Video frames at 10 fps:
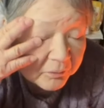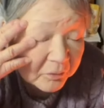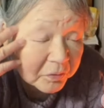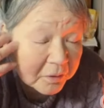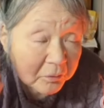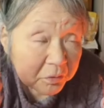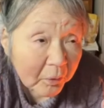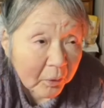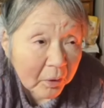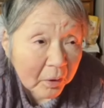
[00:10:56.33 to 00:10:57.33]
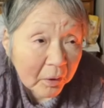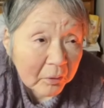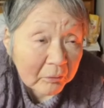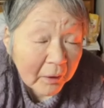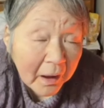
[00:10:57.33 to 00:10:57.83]
うん、歩ってると
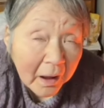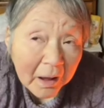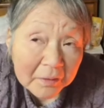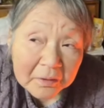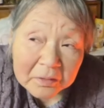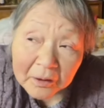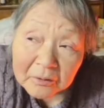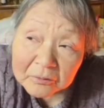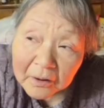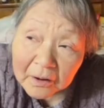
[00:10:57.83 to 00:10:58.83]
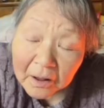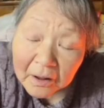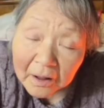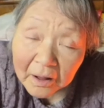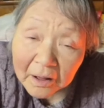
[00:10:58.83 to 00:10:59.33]
わーってなるか
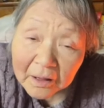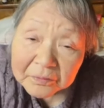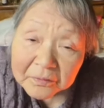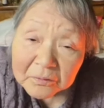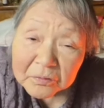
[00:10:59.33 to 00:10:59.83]
らっ